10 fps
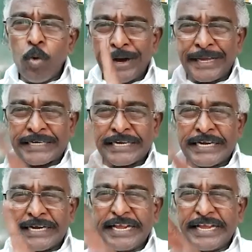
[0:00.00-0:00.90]
உனக்கு
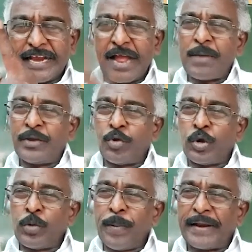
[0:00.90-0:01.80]
இடிக்கிற மாதிரி
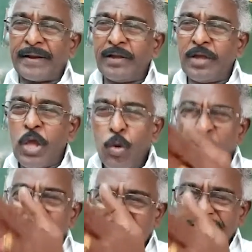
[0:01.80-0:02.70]
ஒண்ணு பார்
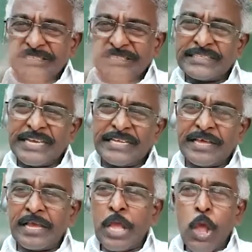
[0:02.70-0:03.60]
உன் கட்சி தான்
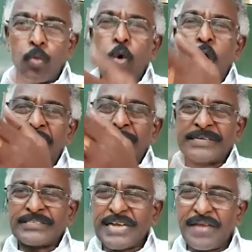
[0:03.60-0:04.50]
செய்து உன்
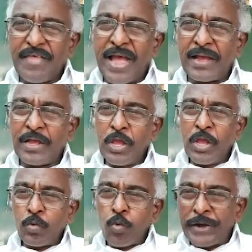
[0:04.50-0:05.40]
அமித்ஷா
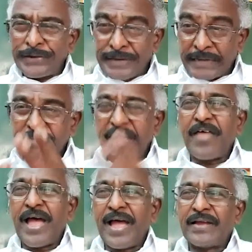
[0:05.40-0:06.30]
உன் நட்டா
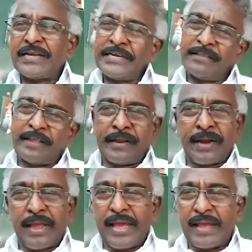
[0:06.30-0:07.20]
என்ன
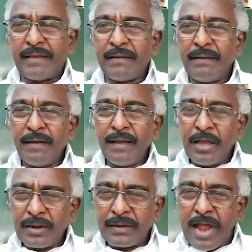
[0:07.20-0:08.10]
தெரியுங்களே
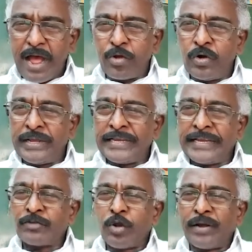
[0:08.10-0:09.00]
ராகுல்
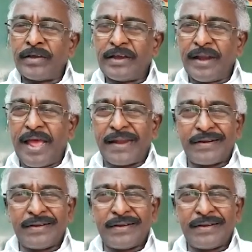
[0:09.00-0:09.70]
இங்கே தொடங்குகிறார்